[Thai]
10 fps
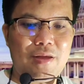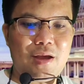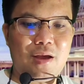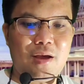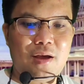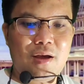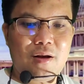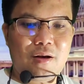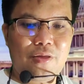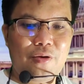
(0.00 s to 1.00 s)

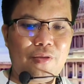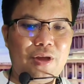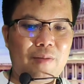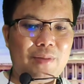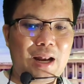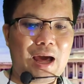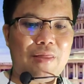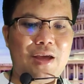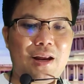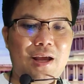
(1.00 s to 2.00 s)
1984 ก็ส่งเสริมตลา
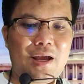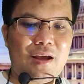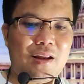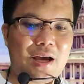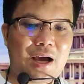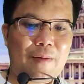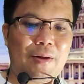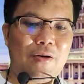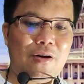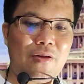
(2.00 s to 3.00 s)
ดเสรีนะครับ
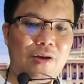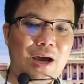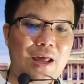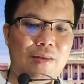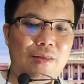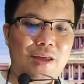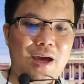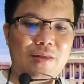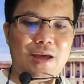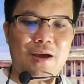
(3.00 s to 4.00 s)
แล้วก็การแท
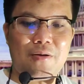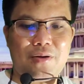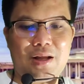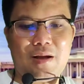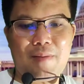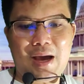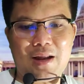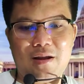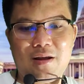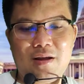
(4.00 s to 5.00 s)
รกแซงของรัฐบาล